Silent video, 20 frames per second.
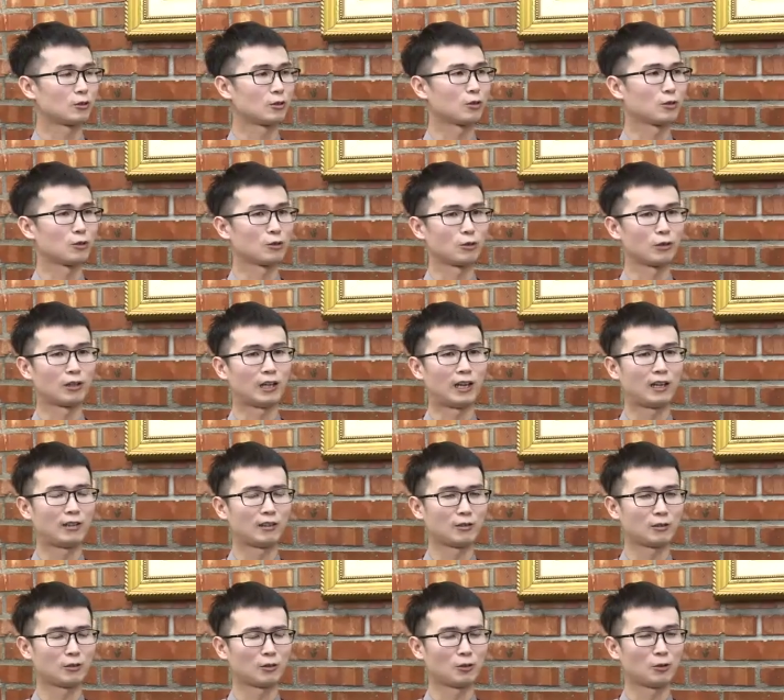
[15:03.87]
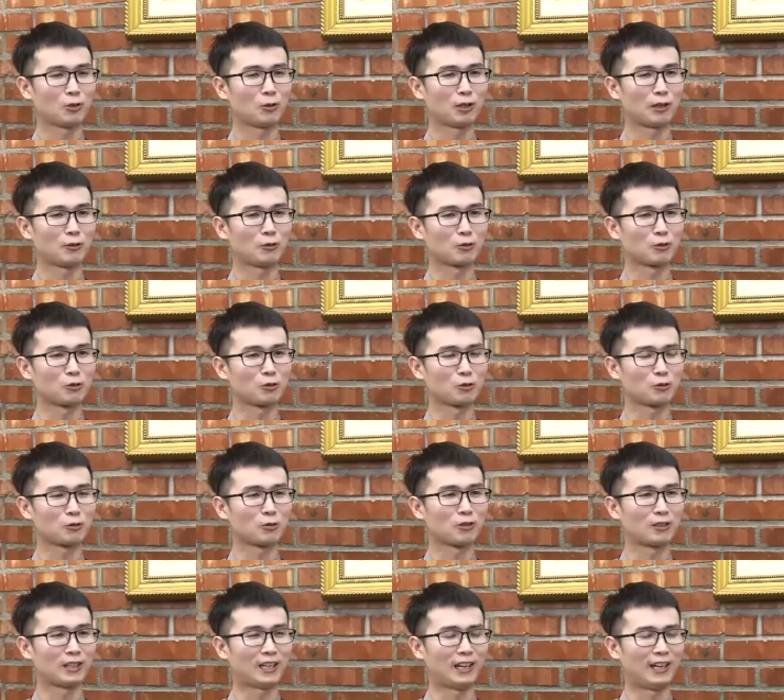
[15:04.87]
对对对然后后来我就会
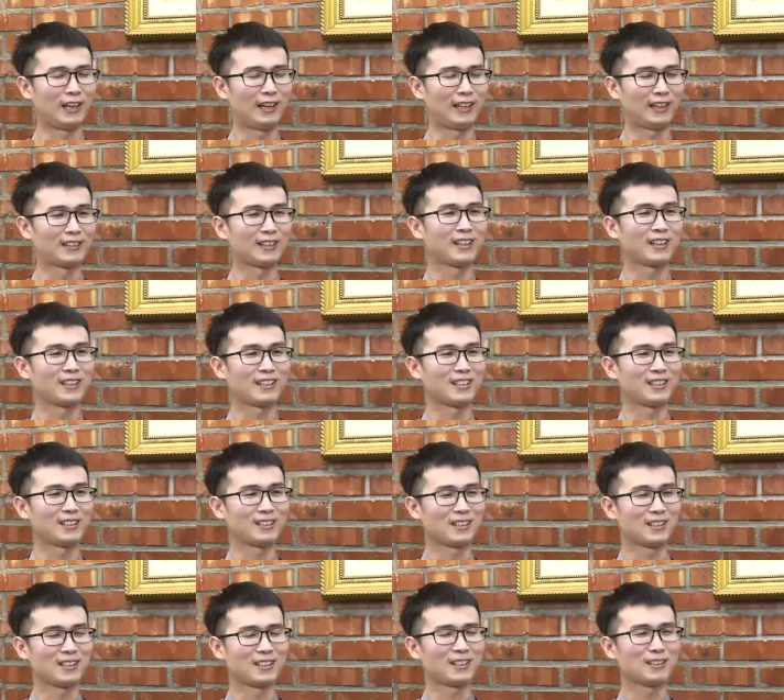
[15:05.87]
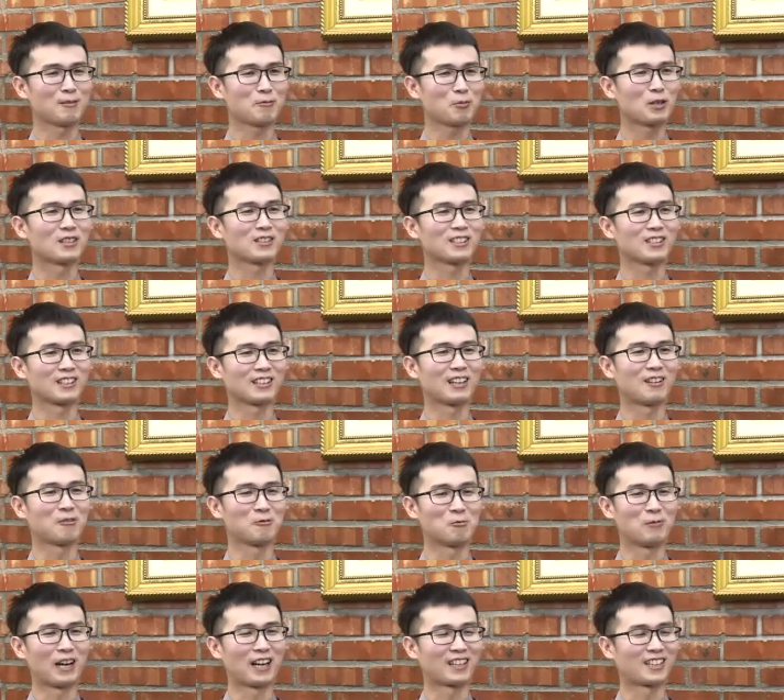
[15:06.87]
说啊，那一一瓶金高
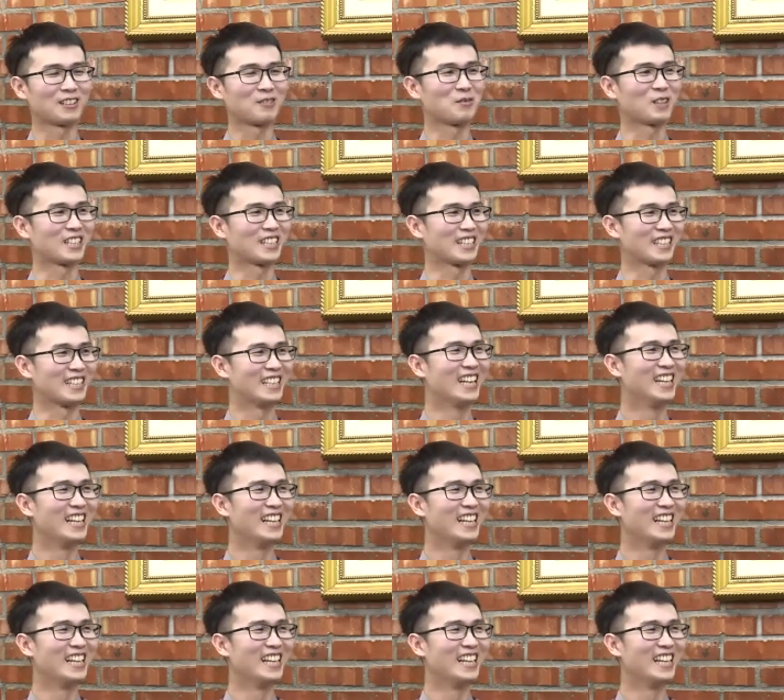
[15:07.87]
五花可不可以？